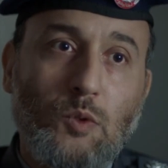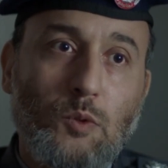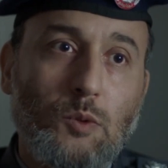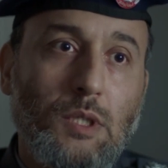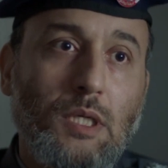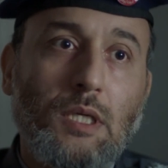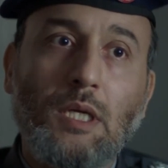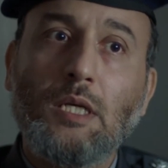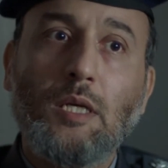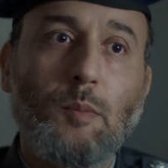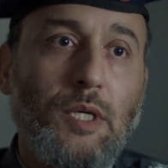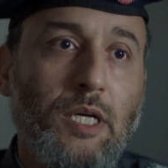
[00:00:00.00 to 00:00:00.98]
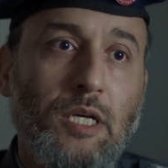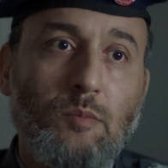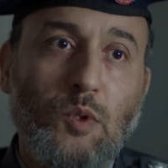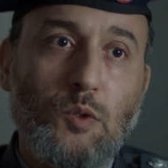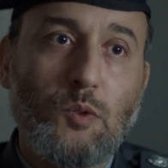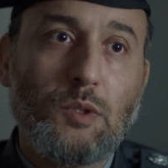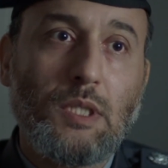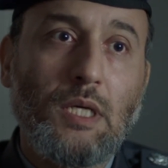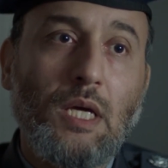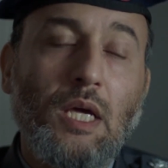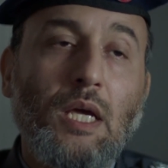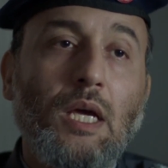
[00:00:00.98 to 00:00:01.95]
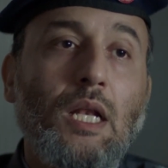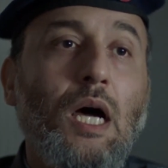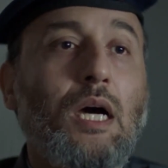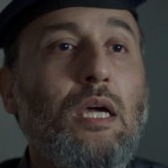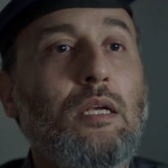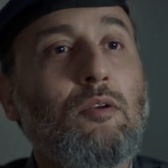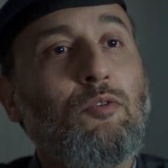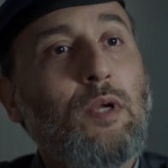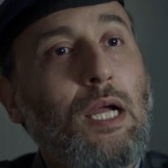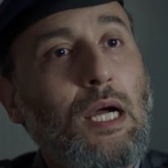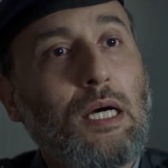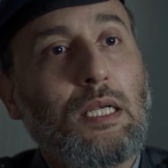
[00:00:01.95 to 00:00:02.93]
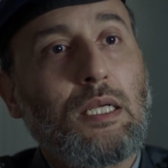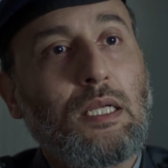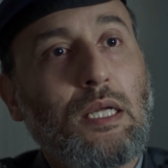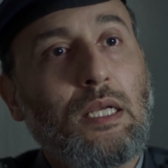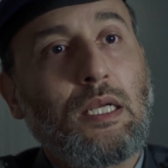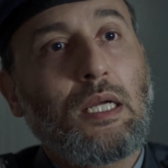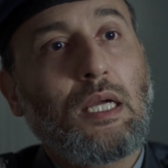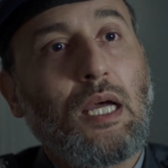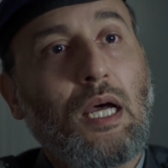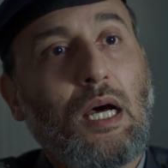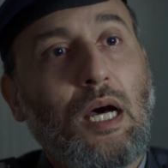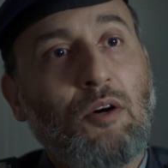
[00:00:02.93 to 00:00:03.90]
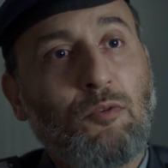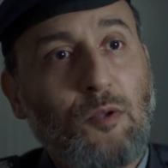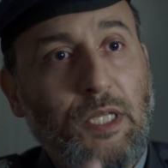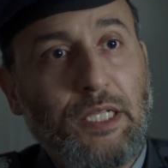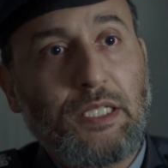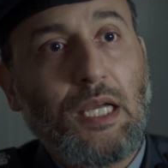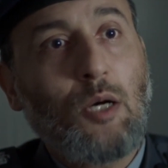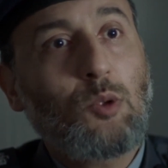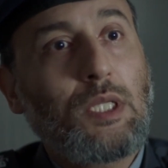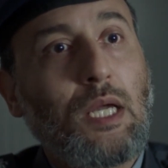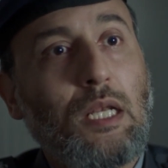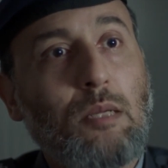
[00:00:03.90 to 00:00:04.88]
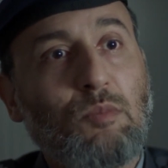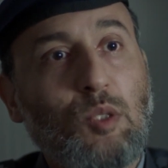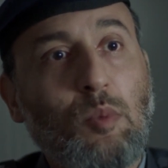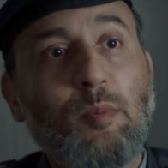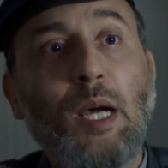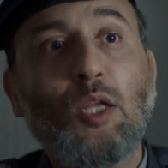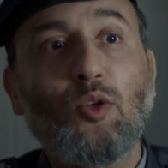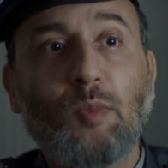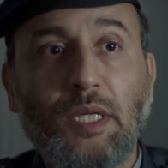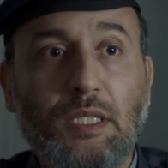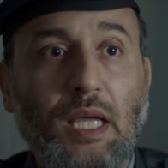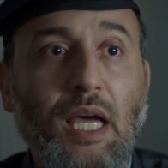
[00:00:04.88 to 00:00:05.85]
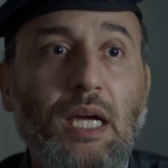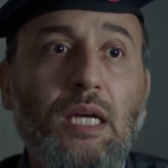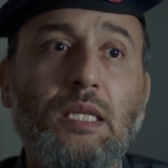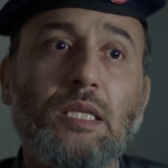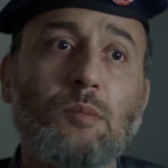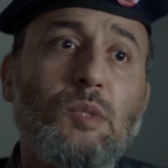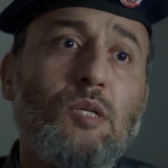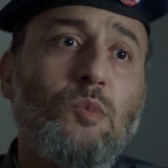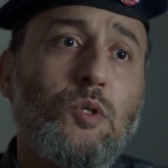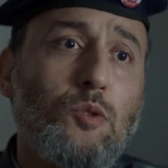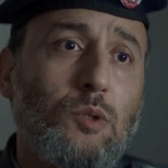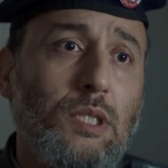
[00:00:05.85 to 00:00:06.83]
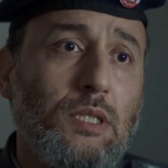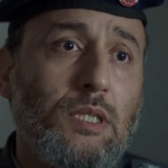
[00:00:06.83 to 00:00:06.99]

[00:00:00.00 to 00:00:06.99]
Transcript: موجوده، كل البراهين موجوده، لكن في حال انك افضيت او تكلمت بمعلومات اكثر من الموجود